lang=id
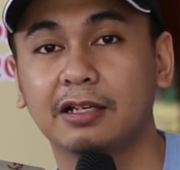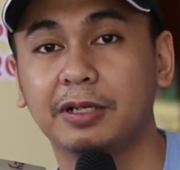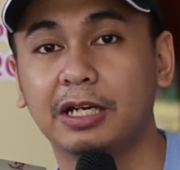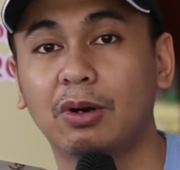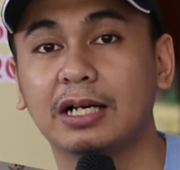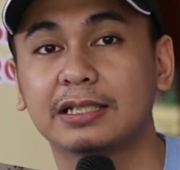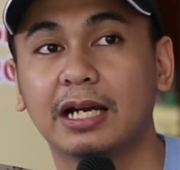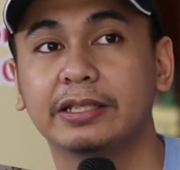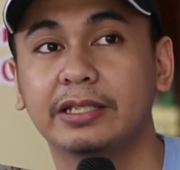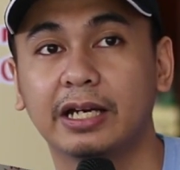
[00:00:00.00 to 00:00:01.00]
lebih
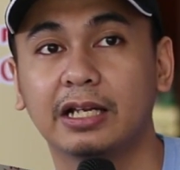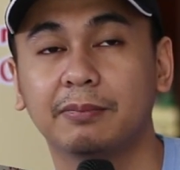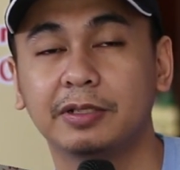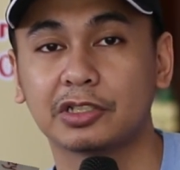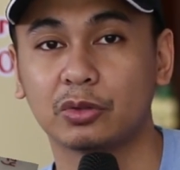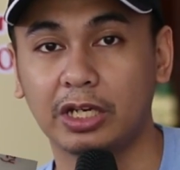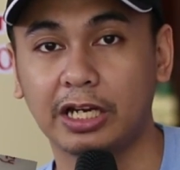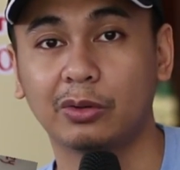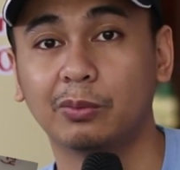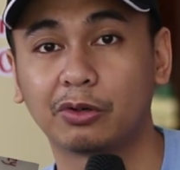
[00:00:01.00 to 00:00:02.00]
dewasa aja, lebih sesuai
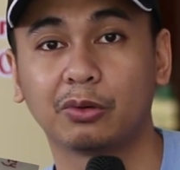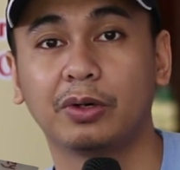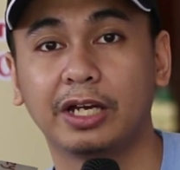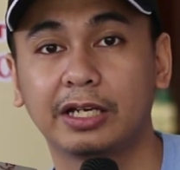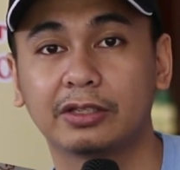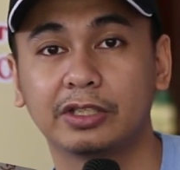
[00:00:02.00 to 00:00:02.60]
dengan umur gue gitu.